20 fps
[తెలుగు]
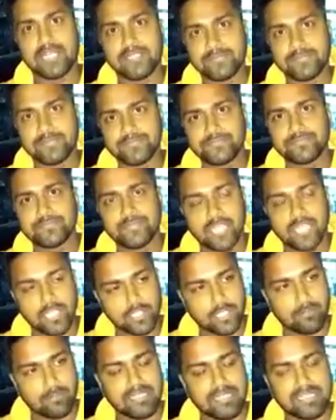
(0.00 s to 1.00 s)
పైగా
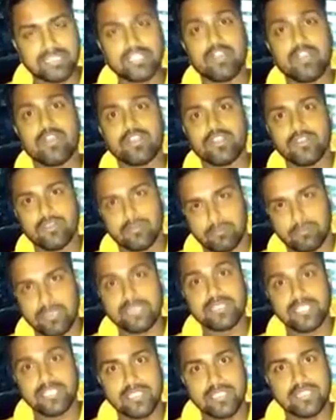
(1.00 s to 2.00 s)
అదొక పెద్ద ఆడియో
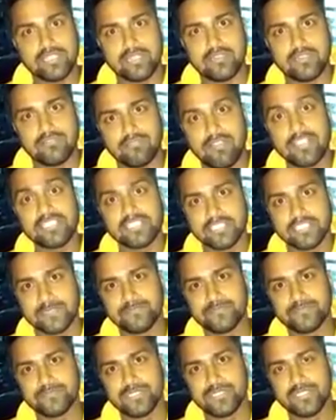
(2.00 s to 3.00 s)
పెద్ద
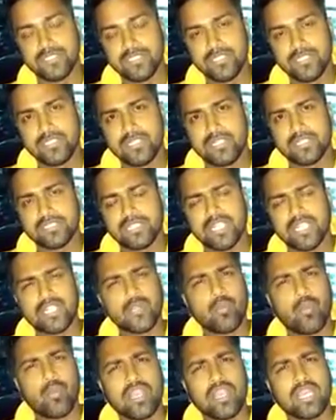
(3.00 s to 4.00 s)
ఫంక్షన్
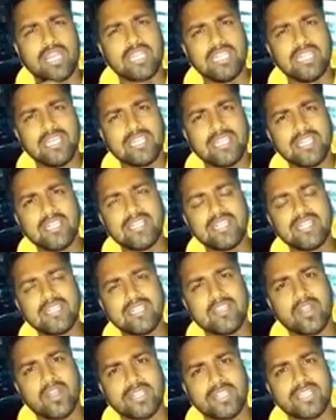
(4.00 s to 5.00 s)
దాంట్లో ఒక్కరు
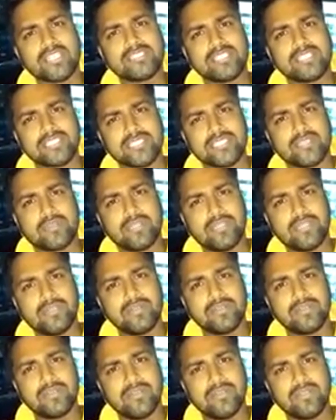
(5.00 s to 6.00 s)
లేరండి కాంట్రడిక్ట్
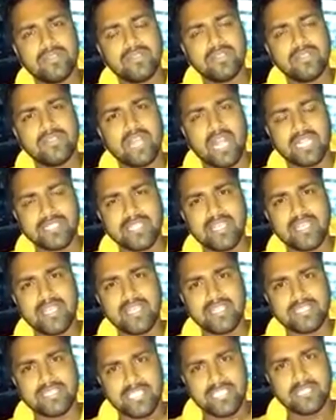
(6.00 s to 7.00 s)
చేసేవాళ్ళు
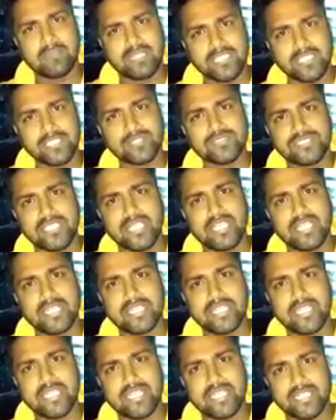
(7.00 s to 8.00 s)
అంటే దీన్ని బట్టి చూస్తే
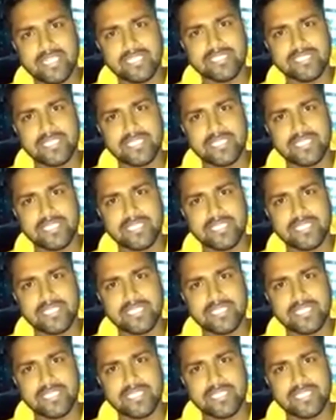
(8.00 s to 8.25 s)
ఏంటి